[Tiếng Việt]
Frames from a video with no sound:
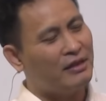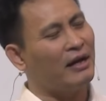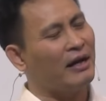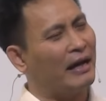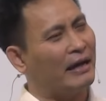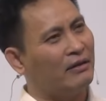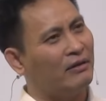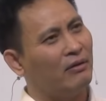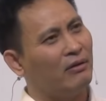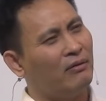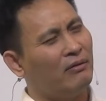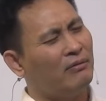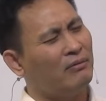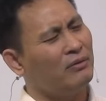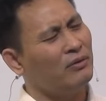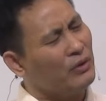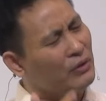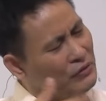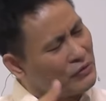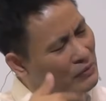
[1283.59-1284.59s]
nhưng cái chữ tiếng
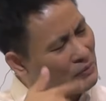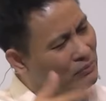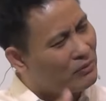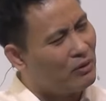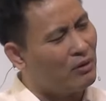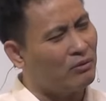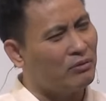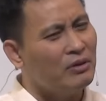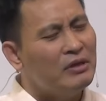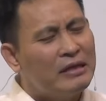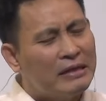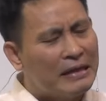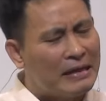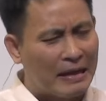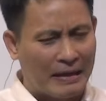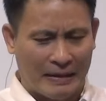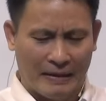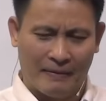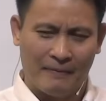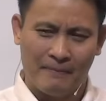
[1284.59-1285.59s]
Anh nó nội dung
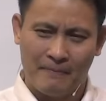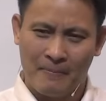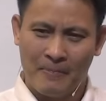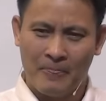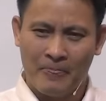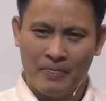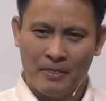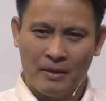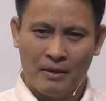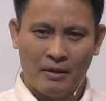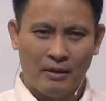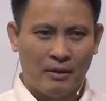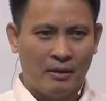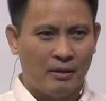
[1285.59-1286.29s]
nó nó như thế này này